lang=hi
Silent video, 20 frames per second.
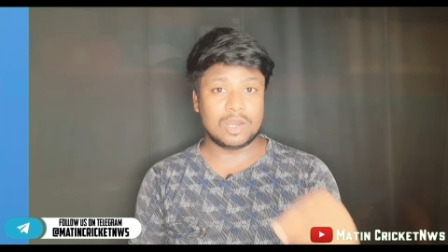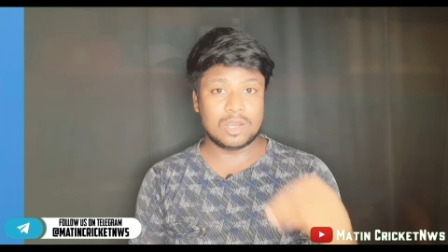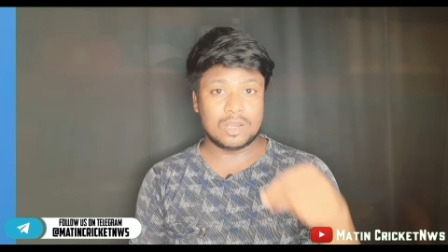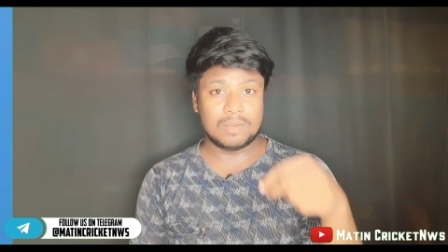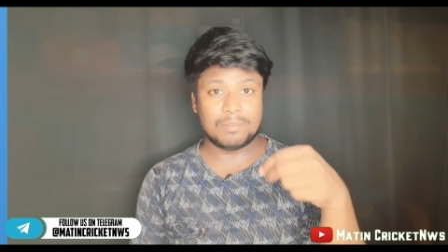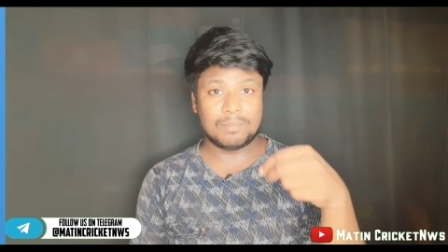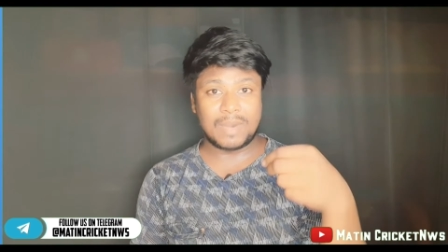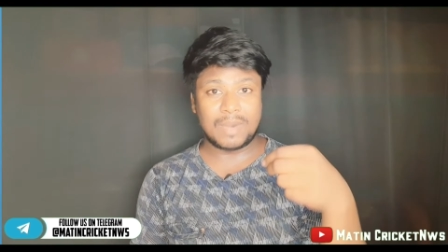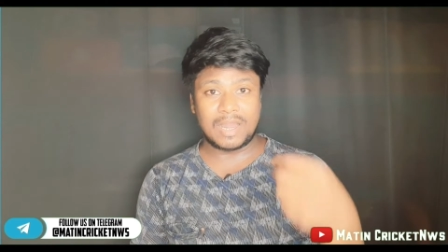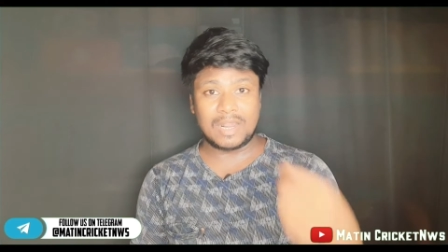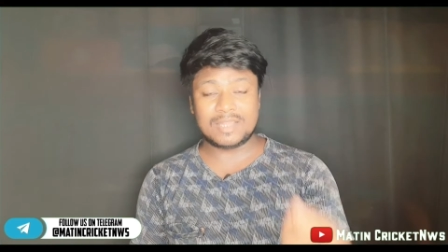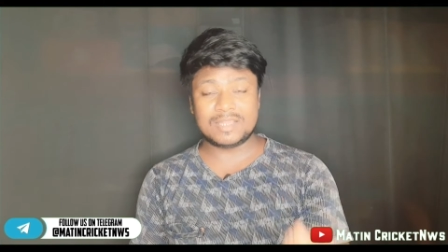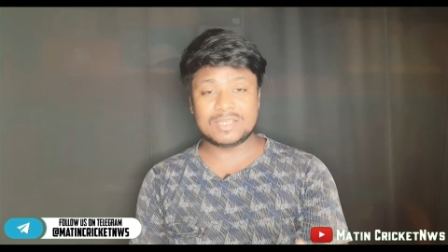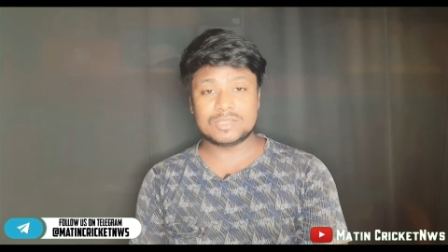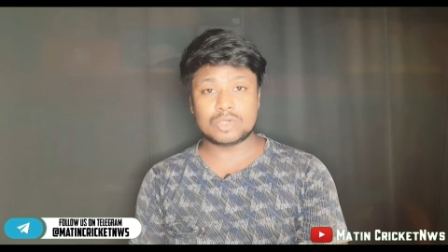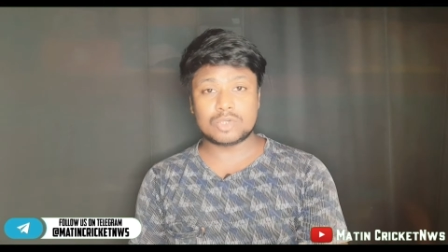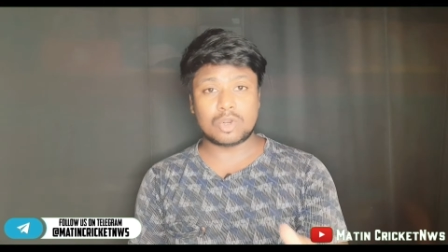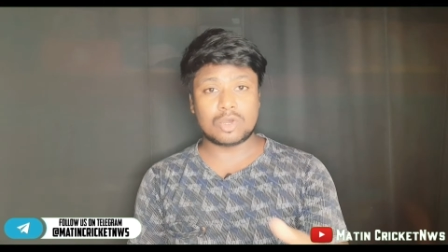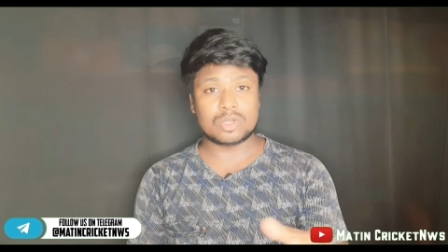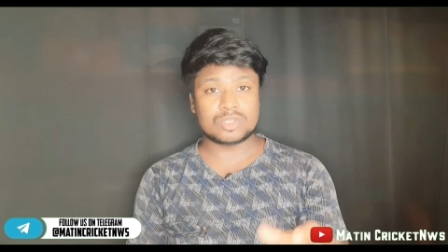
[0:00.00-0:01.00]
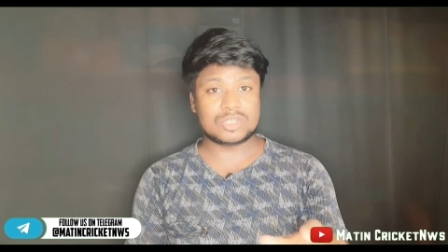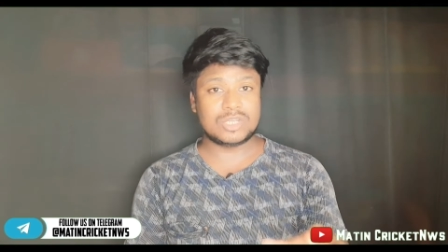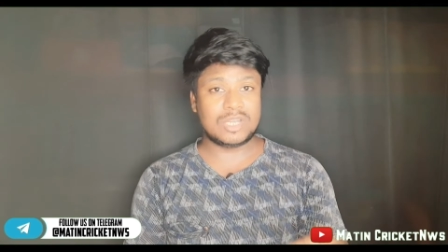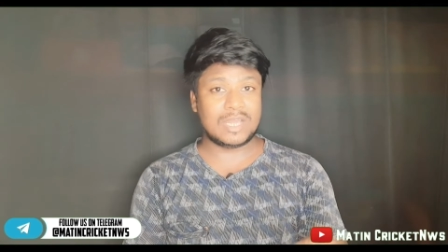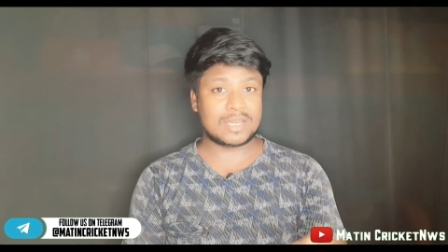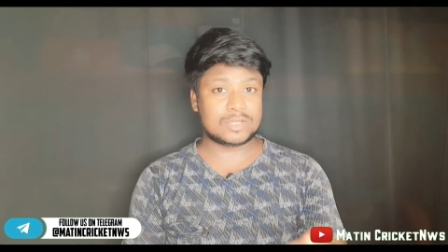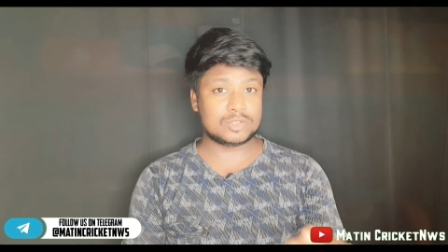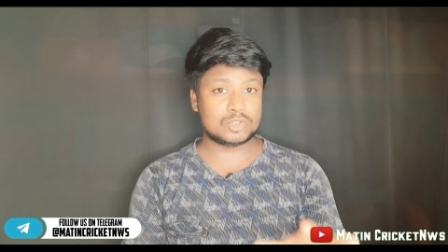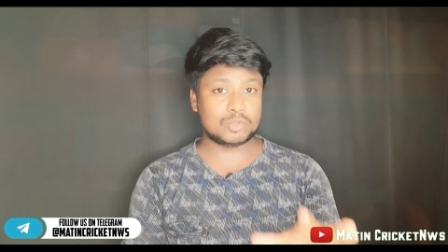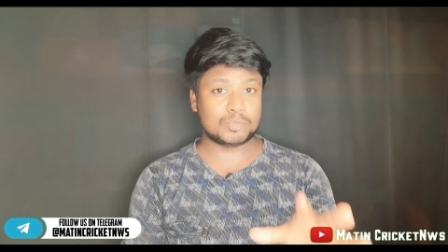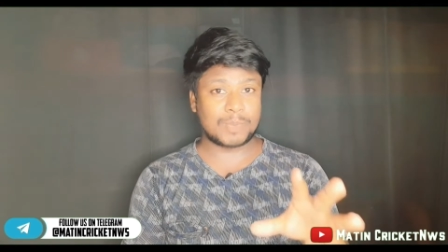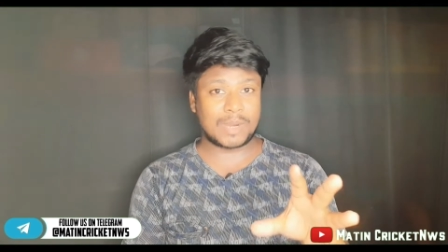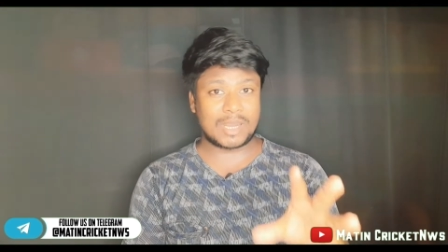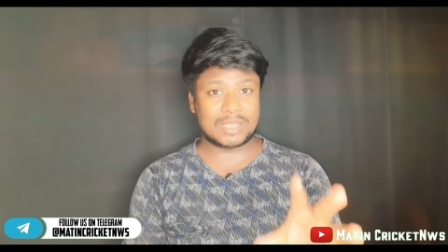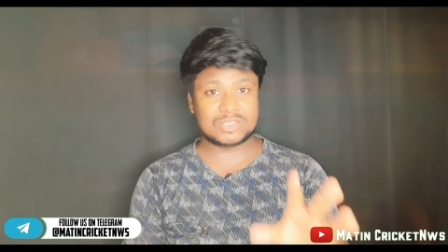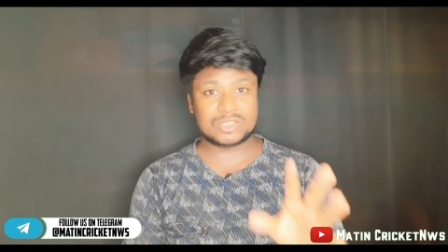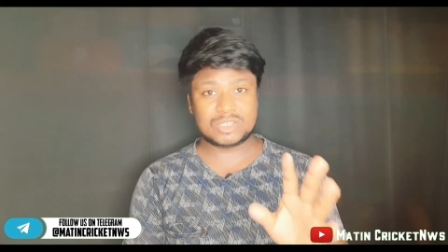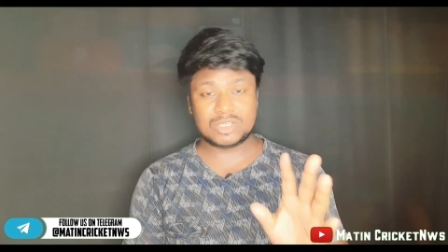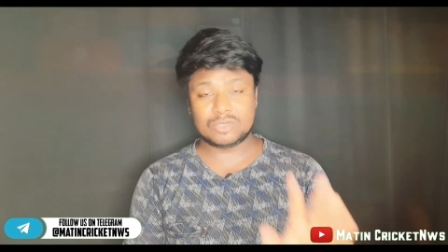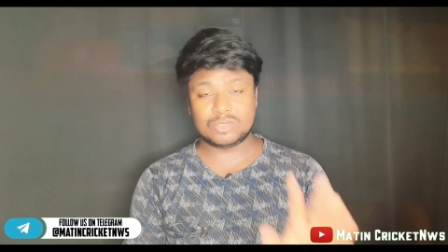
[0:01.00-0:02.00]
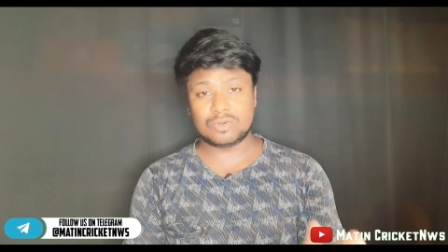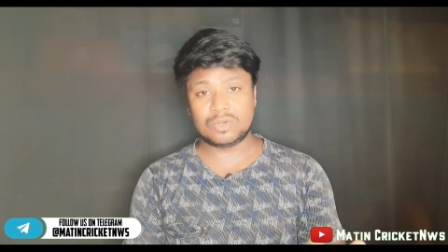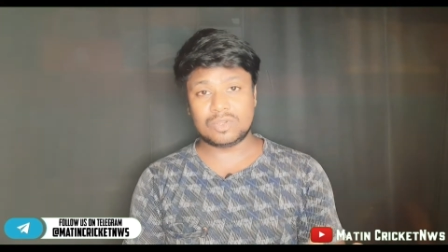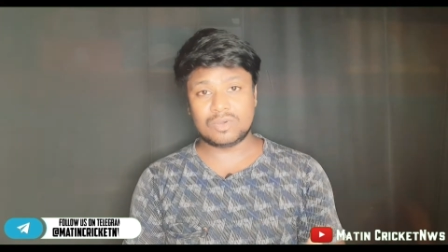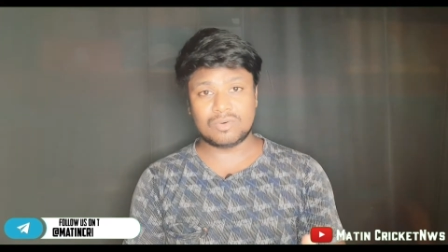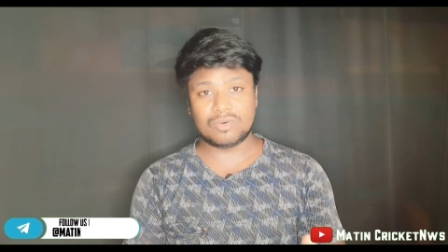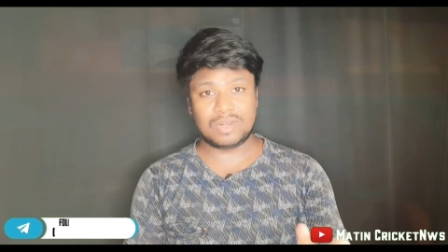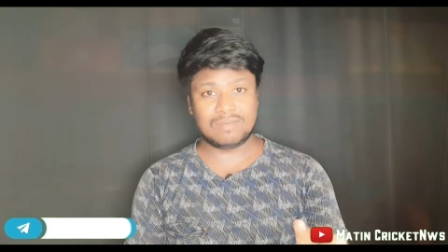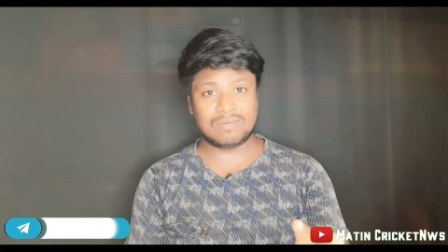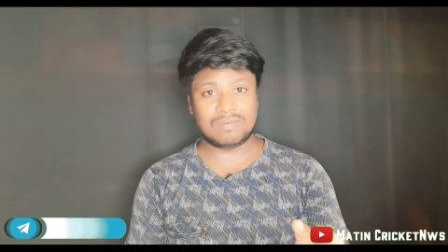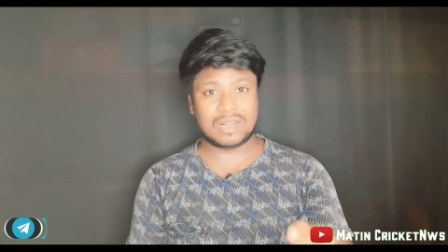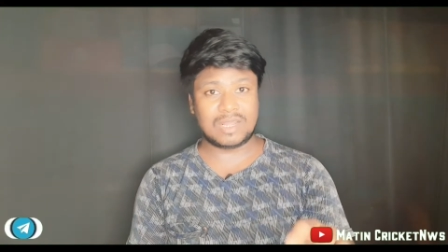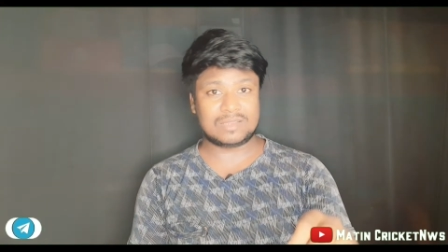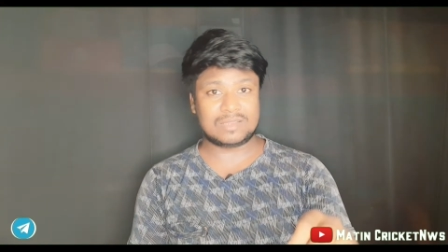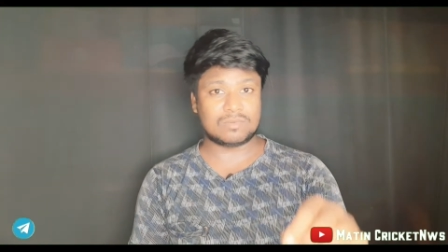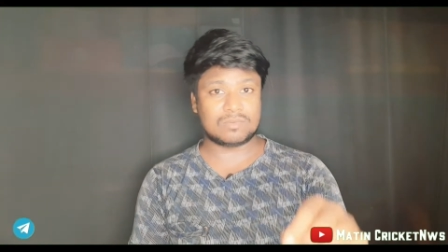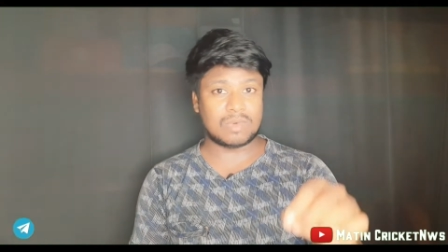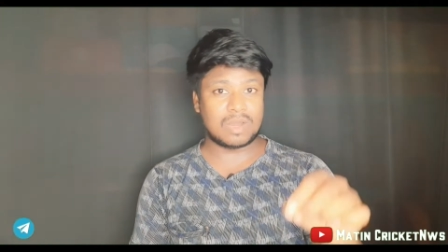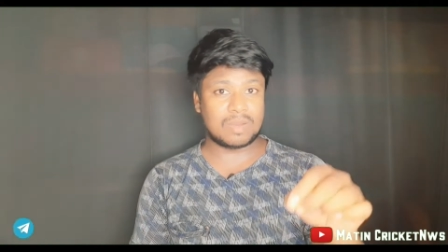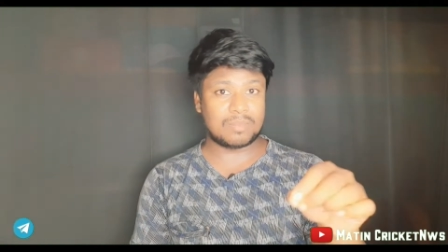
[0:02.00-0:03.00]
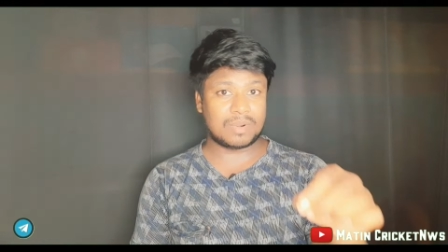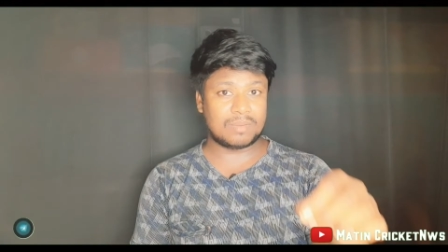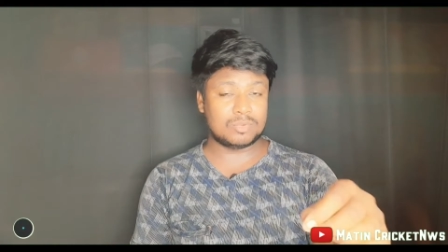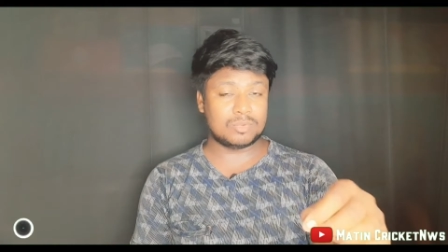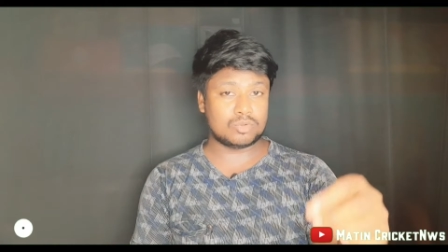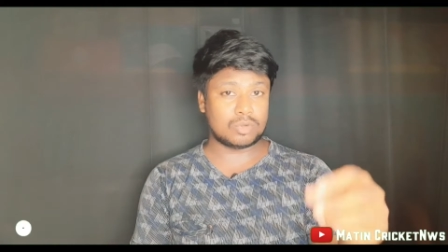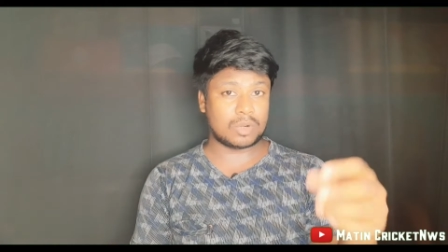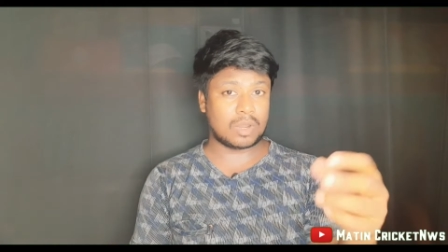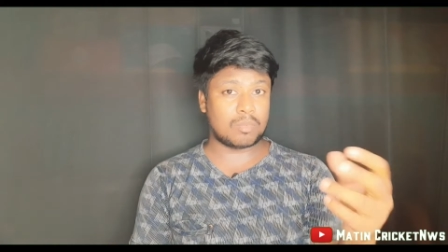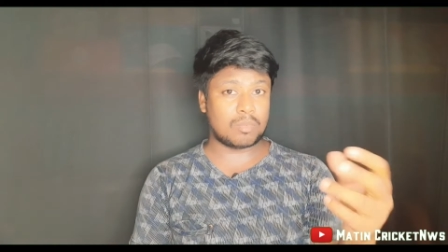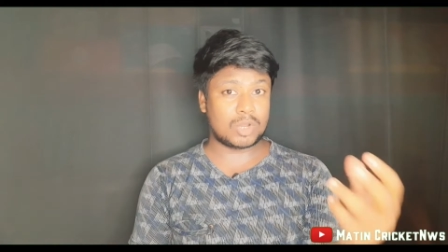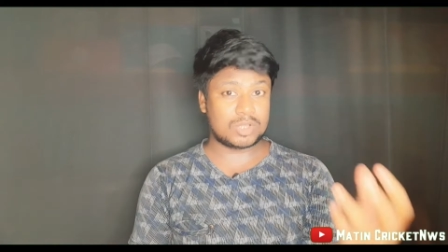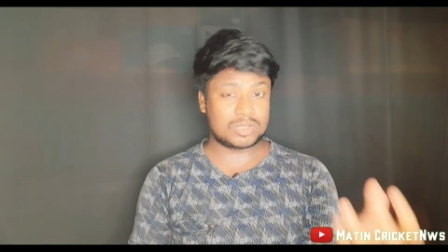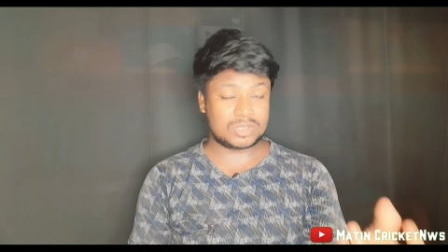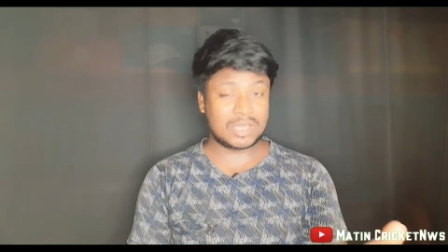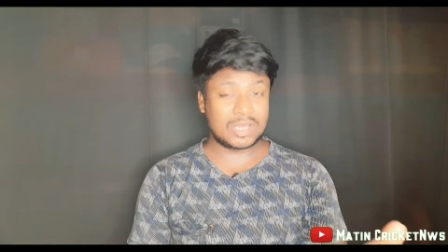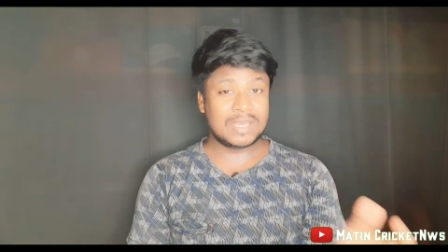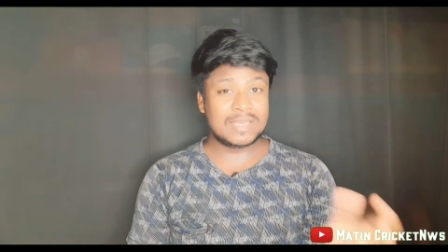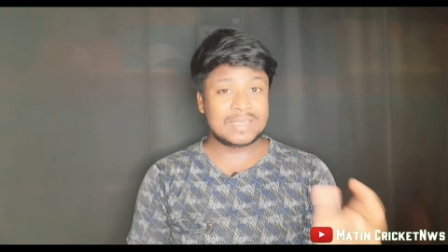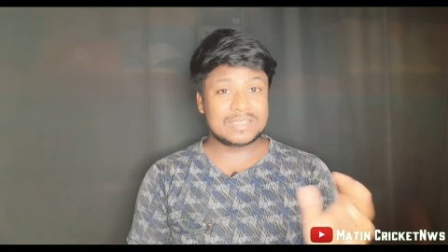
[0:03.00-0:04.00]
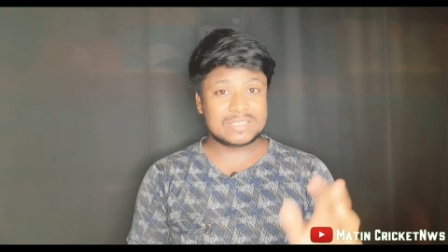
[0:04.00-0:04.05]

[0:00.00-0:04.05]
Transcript: बांग्लादेश और ऑस्ट्रेलिया के जो पाँच टी ट्वेंटी होने वाला तो वहाँ पर भी थोड़ा बहुत